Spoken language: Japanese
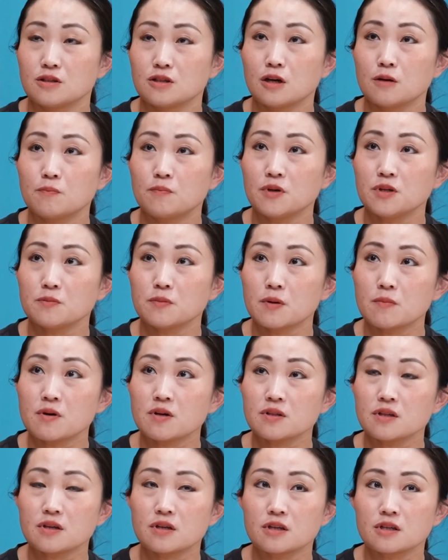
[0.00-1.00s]
いやっぱり今
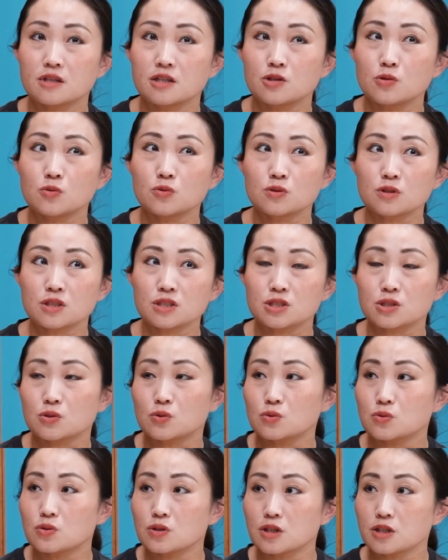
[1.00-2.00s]
までいろんな仕
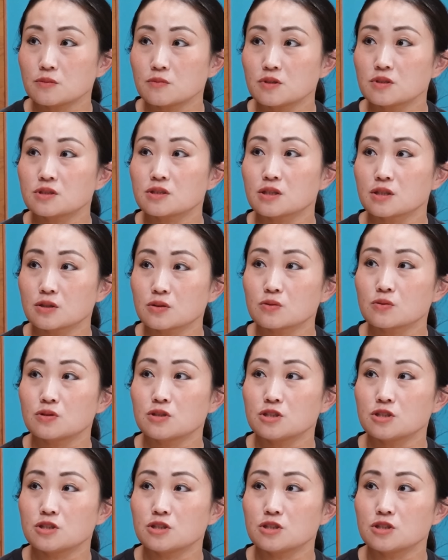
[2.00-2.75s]
事やりましたけど、